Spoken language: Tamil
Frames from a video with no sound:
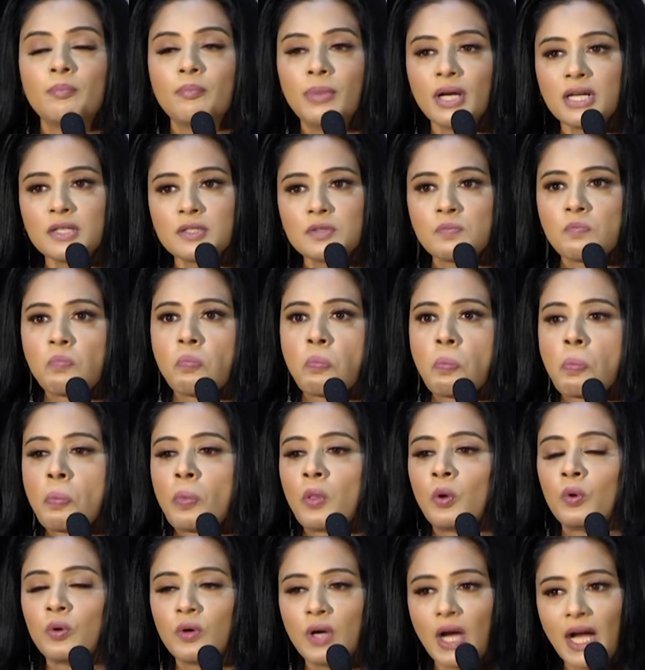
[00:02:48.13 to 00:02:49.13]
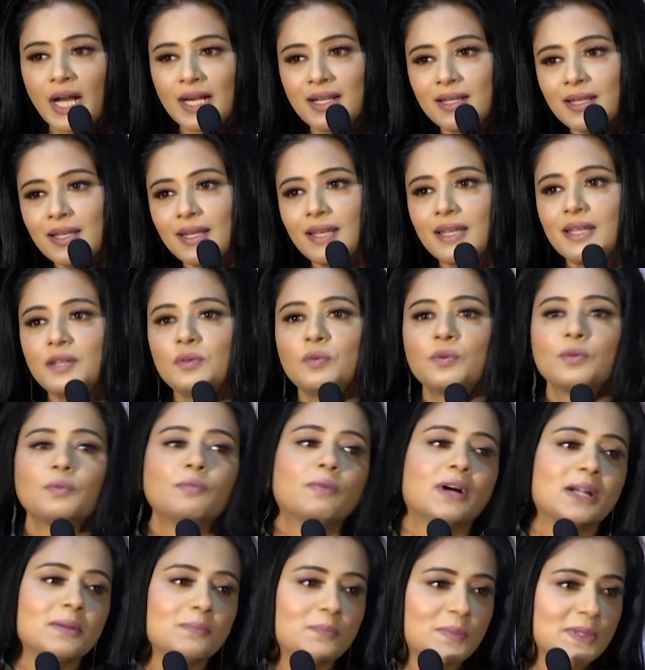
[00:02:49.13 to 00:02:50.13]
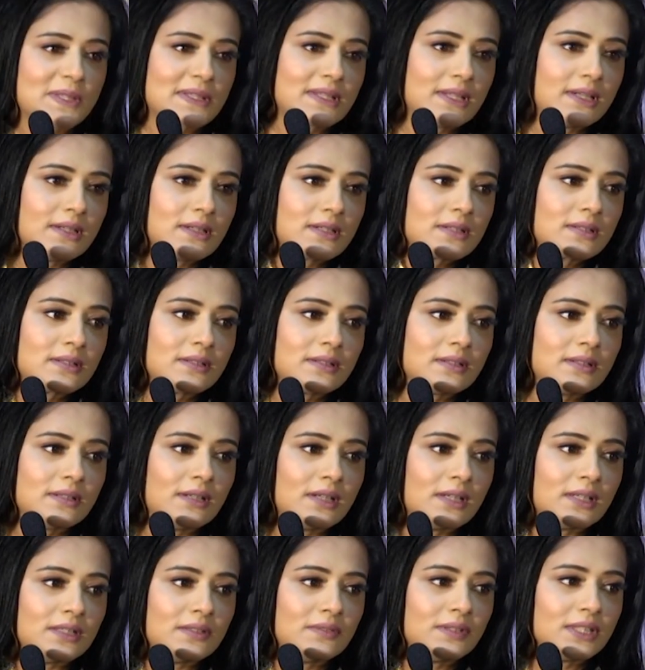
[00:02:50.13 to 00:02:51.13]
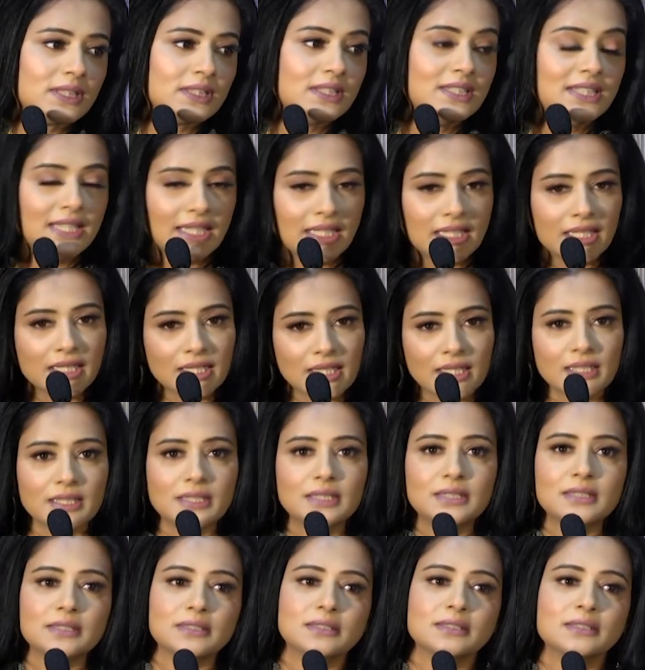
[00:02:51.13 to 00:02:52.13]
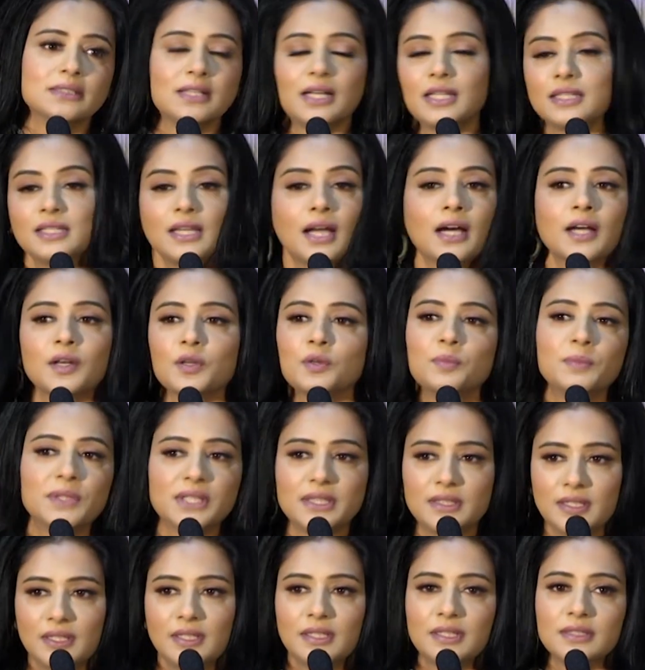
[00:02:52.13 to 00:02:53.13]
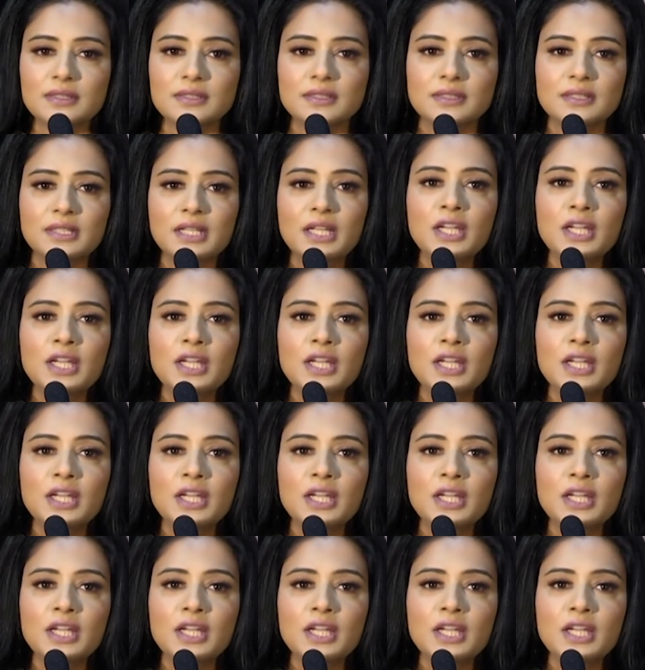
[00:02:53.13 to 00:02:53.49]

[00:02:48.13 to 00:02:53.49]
பட் ஒரு அண்டர்லைன் ஒரு ஒன் பர்சன்ட் அது வந்து என்ன நடக்கிறது அது யாருக்குமே தெரியாது